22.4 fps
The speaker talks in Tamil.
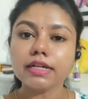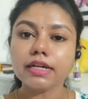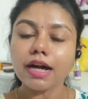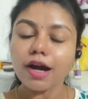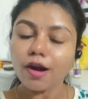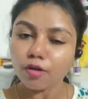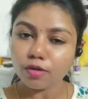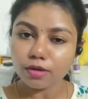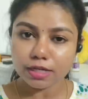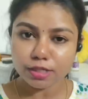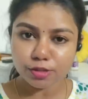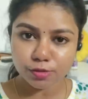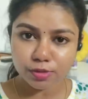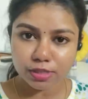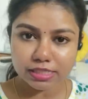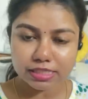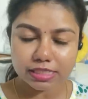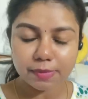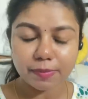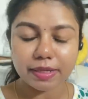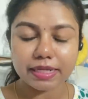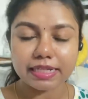அவங்களுடைய
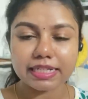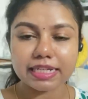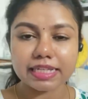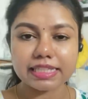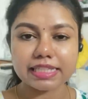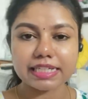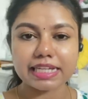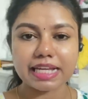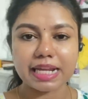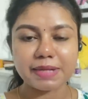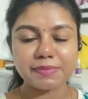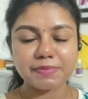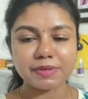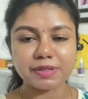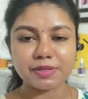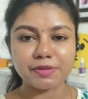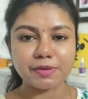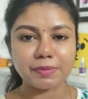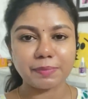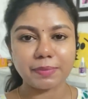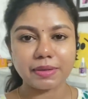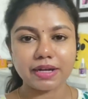ஸ்டூடெண்ட்ஸ்க்கு படிக்கிறதுக்கு ஹெல்ப்
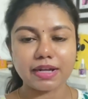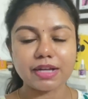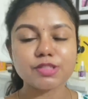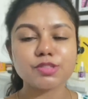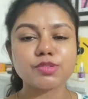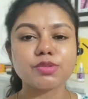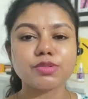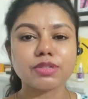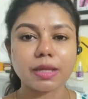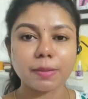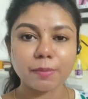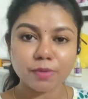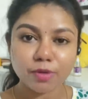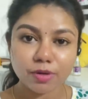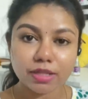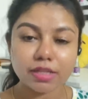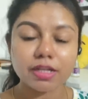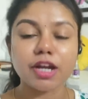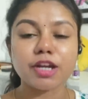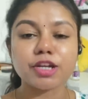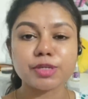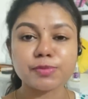பண்ண வைப்பாங்க ஸோ
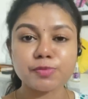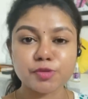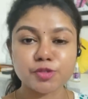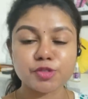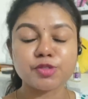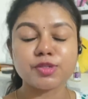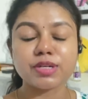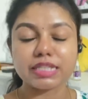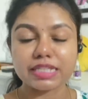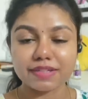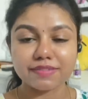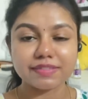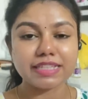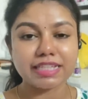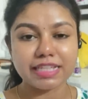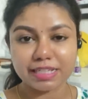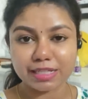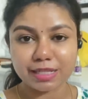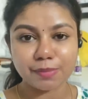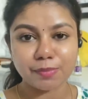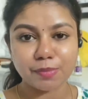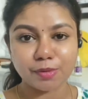நம்மளோட கான்ட்ரிபியூஷனும் அதில்
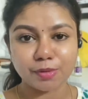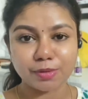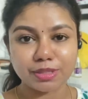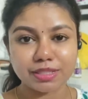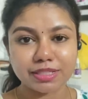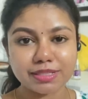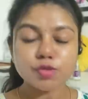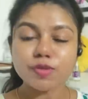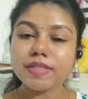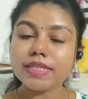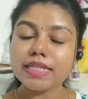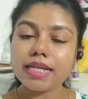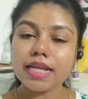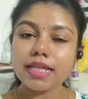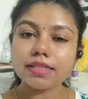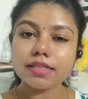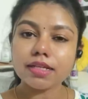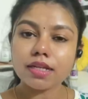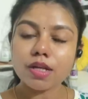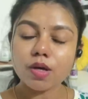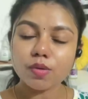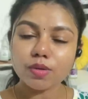வந்து இருக்க போகுது
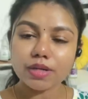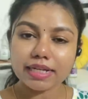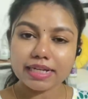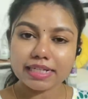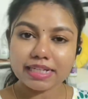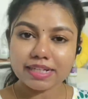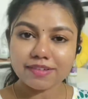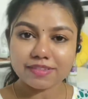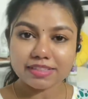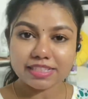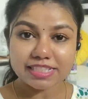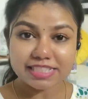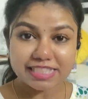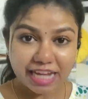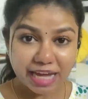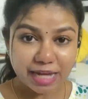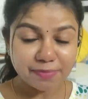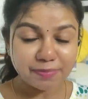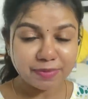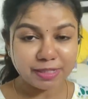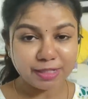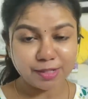இதெல்லாம் தான் நான் உங்ககிட்ட வந்து
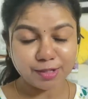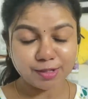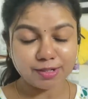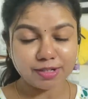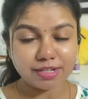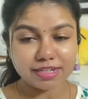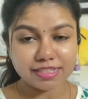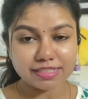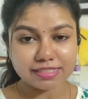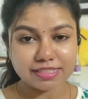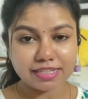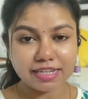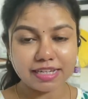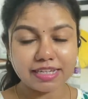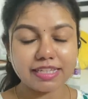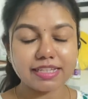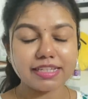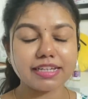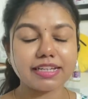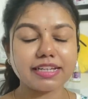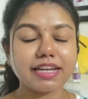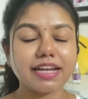ஷேர் பண்ணிக்கணும்னு நினச்சேன்
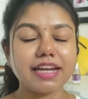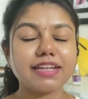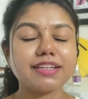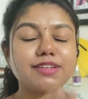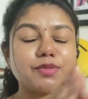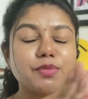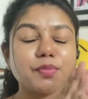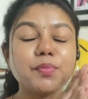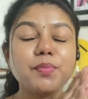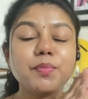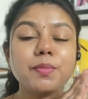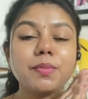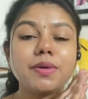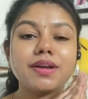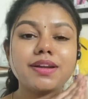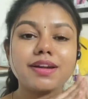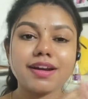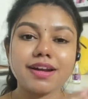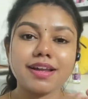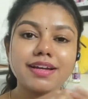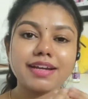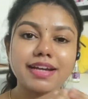நீங்கள் கேட்டு ரொம்ப
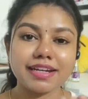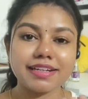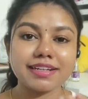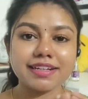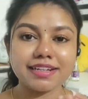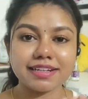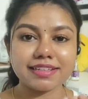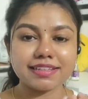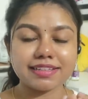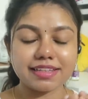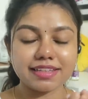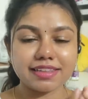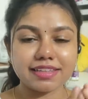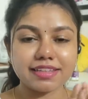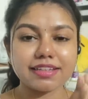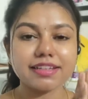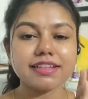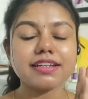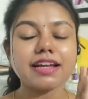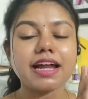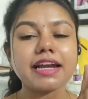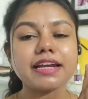நாளாக கேட்டுட்டு
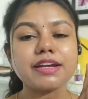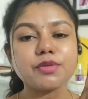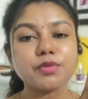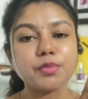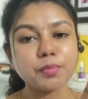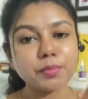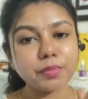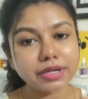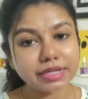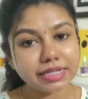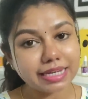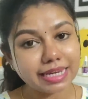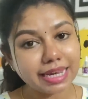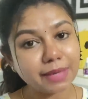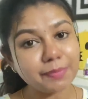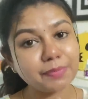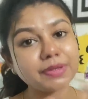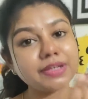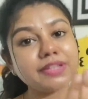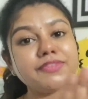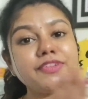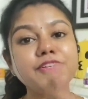இருந்ததுக்கு அண்ட் ரொம்ப டிலே
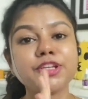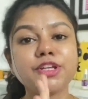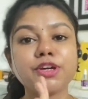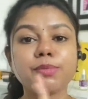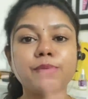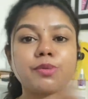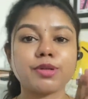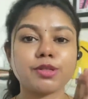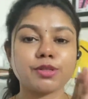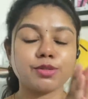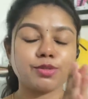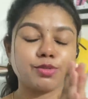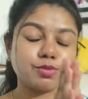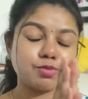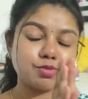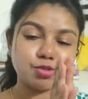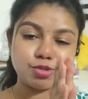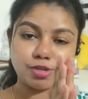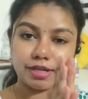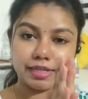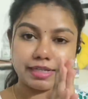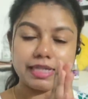பண்ணி வீடியோ
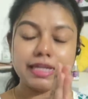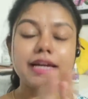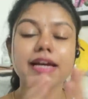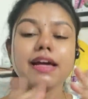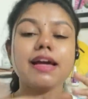போட்டதுக்கும் சாரி